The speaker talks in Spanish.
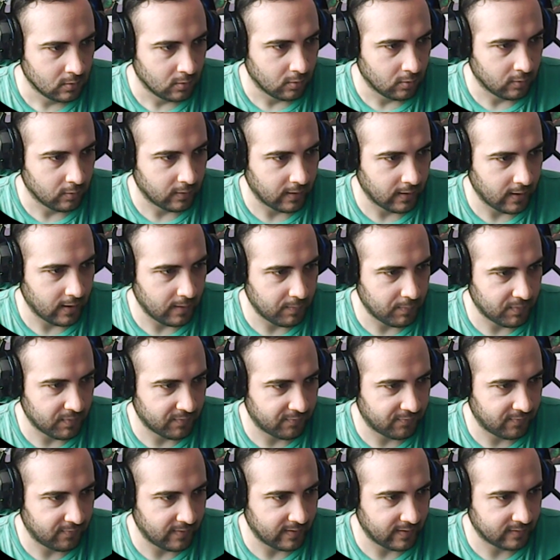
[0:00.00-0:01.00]
Ok,
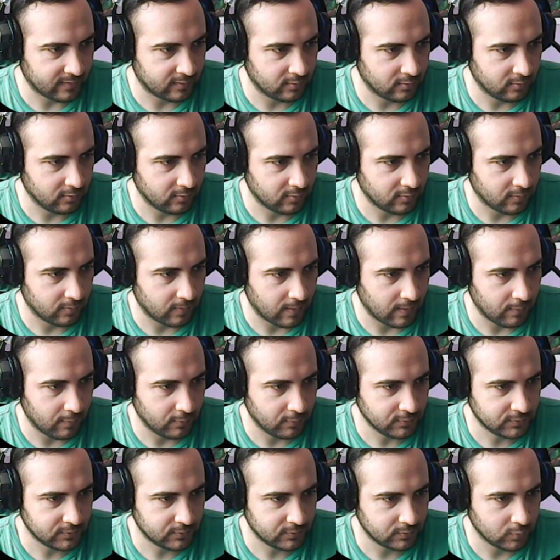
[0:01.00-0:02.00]
perfecto, nos
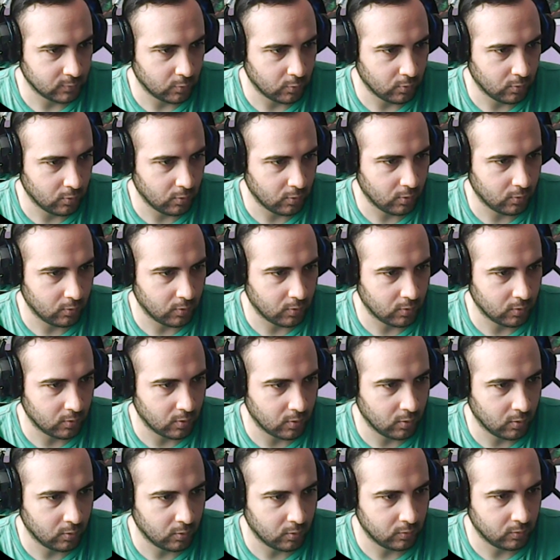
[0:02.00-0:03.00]
vamos. Oh,
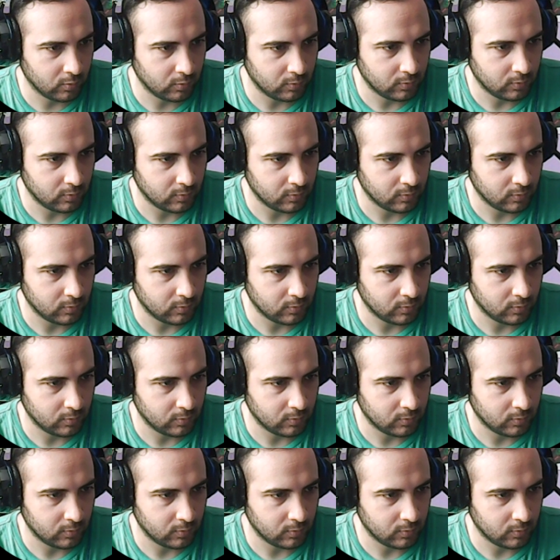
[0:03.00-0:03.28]
oh,